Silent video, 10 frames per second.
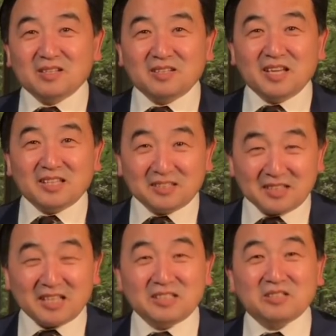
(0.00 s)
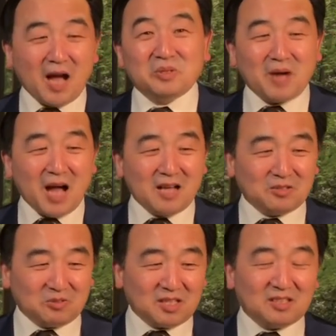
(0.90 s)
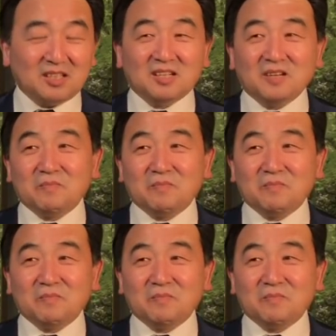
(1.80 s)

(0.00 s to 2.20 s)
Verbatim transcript: 列宁在一九一八就成立了。